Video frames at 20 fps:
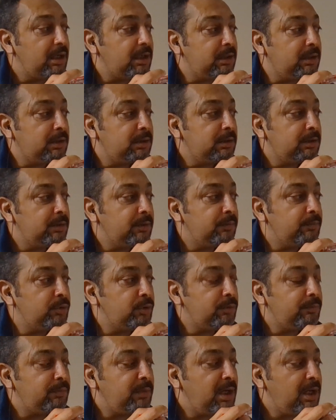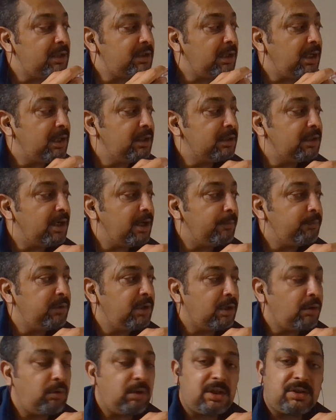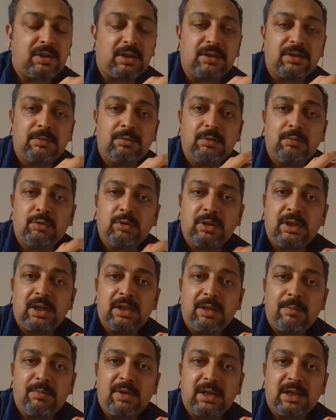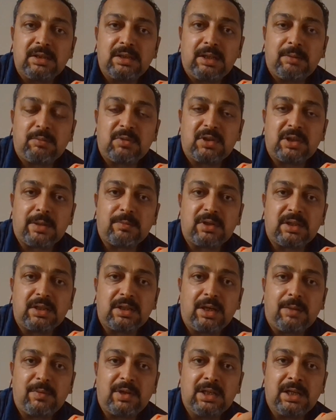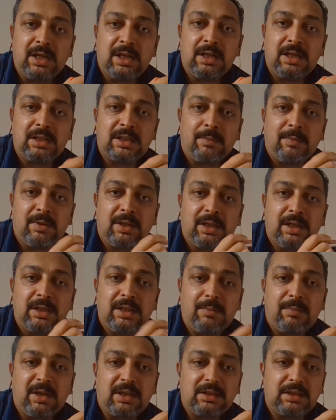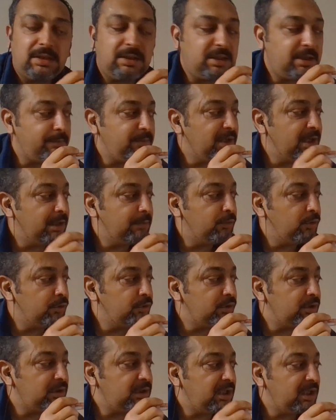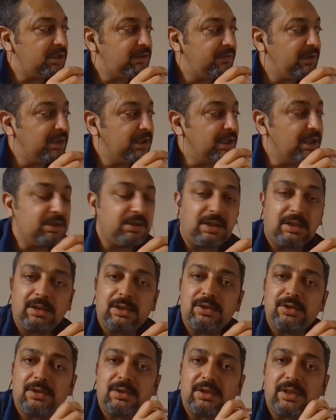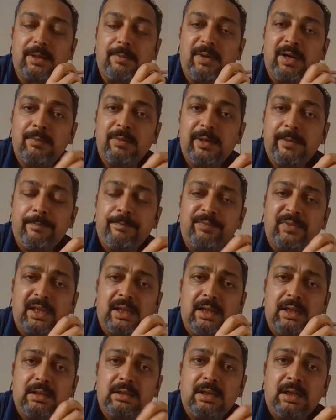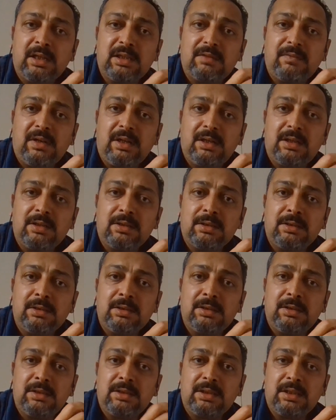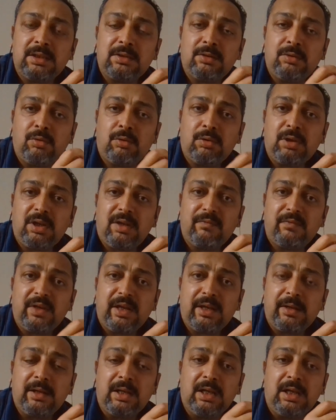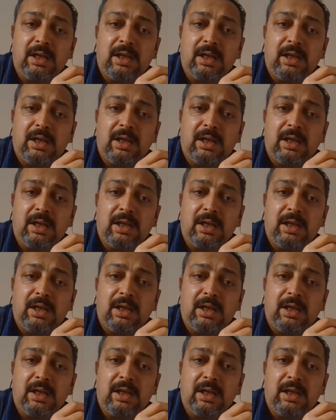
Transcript: Ee, bunun bazı handikapları olacak. Şimdi bunlardan bahsetmeyeceğim size ama ilerleyen zamanlarda bahsedeceğim eğer bu oyuncunun transferi gerçekleşirse. Ama transfer e, listesinde olan ve